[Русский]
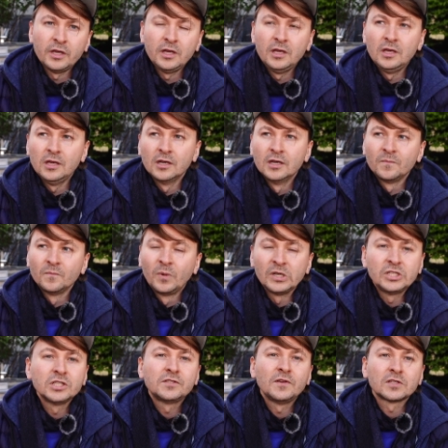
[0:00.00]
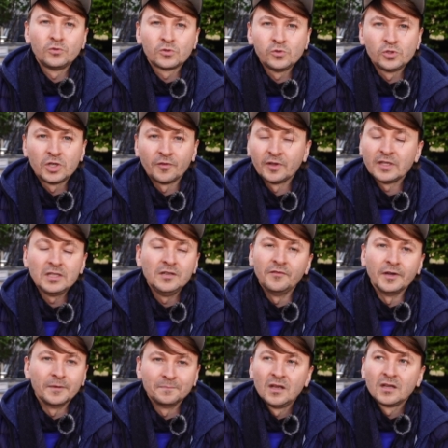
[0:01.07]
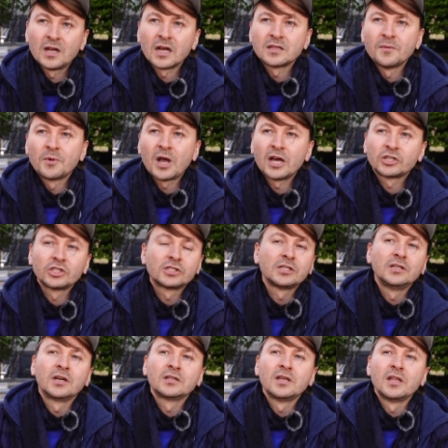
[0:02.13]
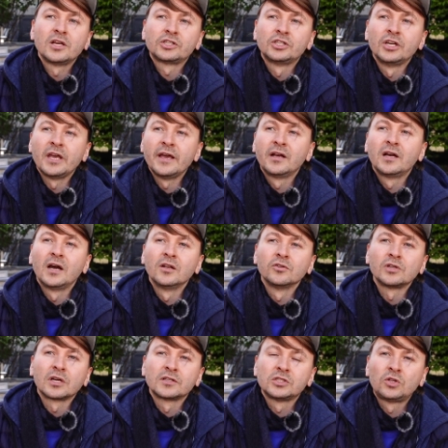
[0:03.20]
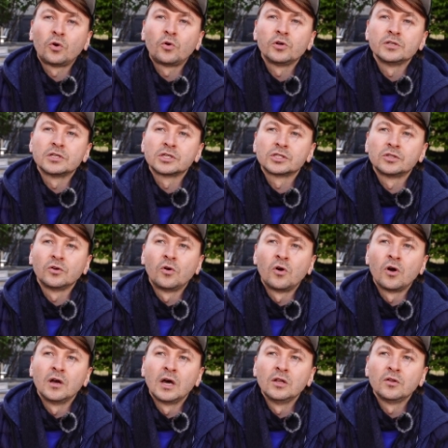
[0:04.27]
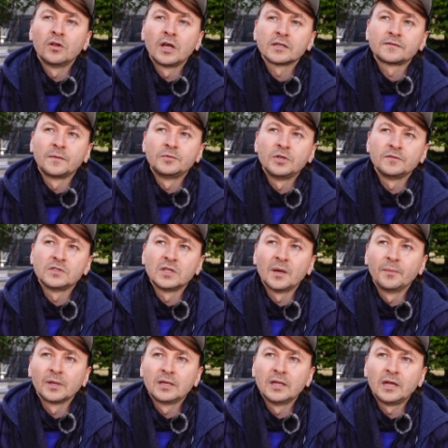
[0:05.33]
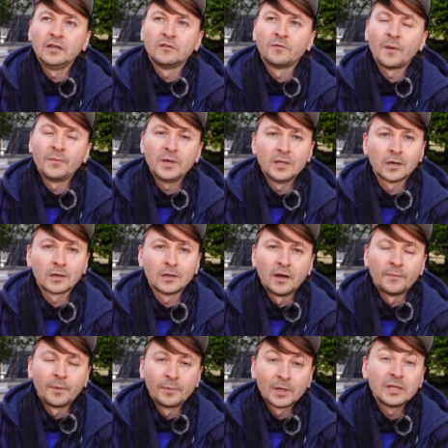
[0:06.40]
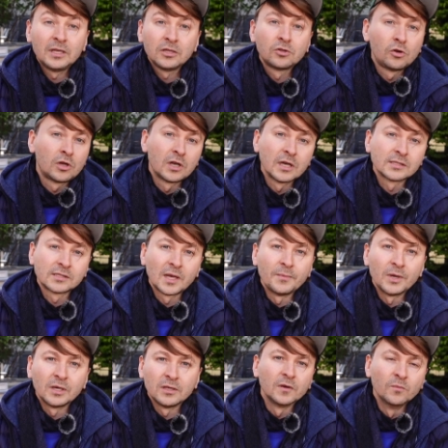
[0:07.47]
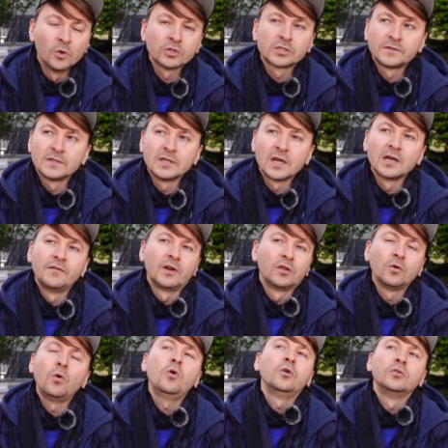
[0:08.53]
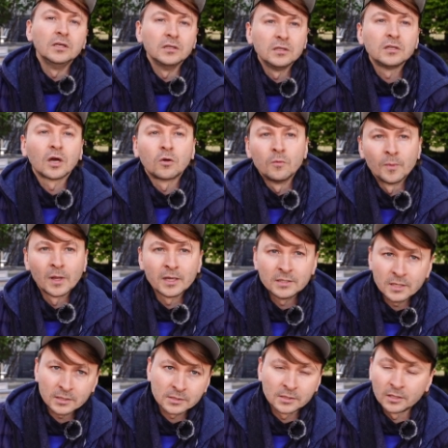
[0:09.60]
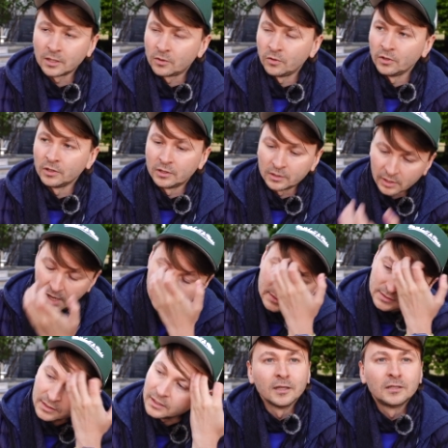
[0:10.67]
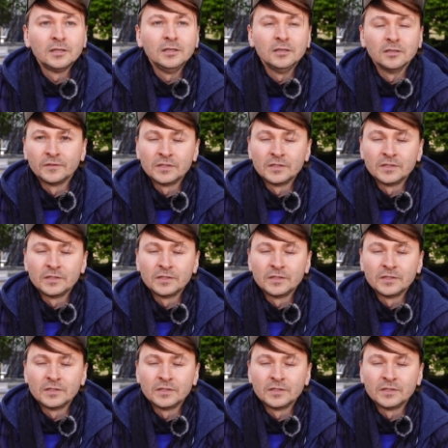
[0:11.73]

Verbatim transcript: И в большинстве случаев это не вы. Как нам кажется, иногда наше эго, оно так строится, что оно нас вообще всегда благодарит в победах, а поблагодарит только нас самих. Мозг всегда говорит, о, ты такой молодец, ты такой классный, ты